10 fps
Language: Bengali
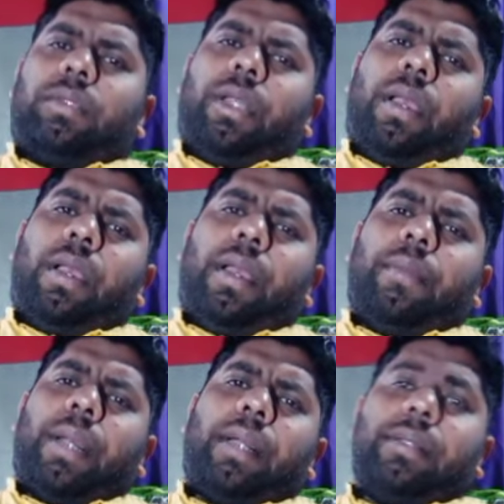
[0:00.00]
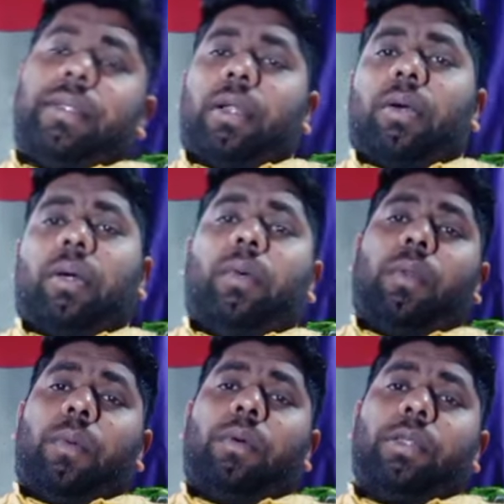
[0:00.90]
যে ম্যাগাজিনটার কথা
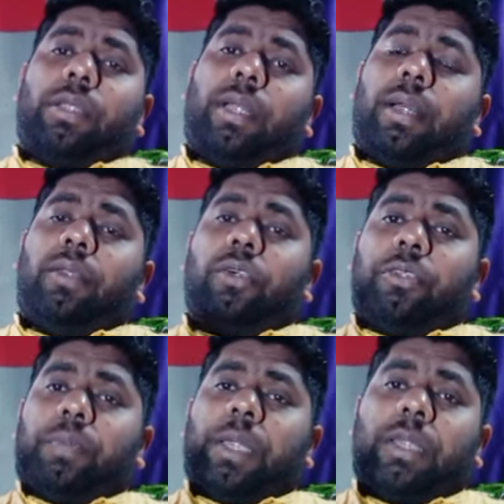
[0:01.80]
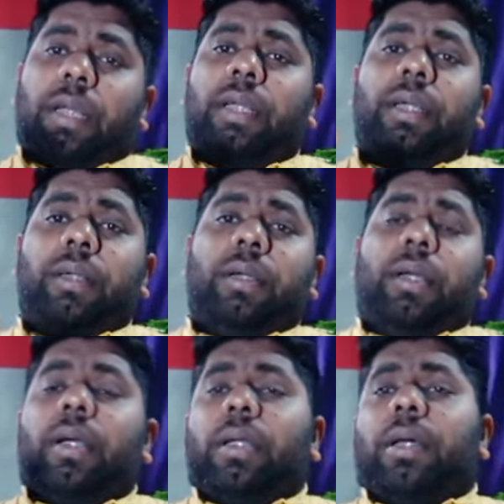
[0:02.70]
বলবো সেটা কিন্তু স্পেশালি
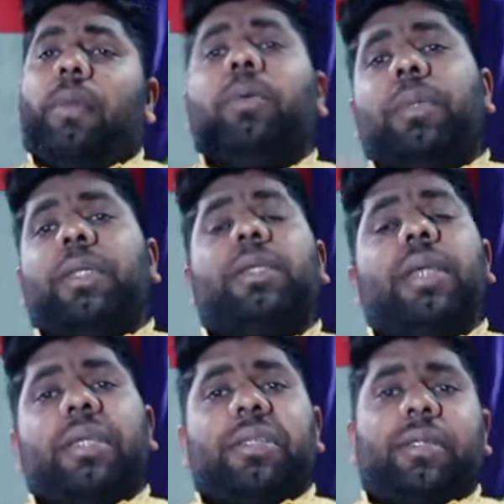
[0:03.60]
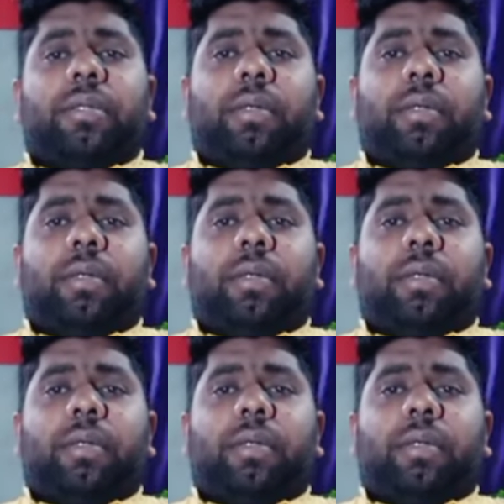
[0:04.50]
ডাব্লিউবিসিএস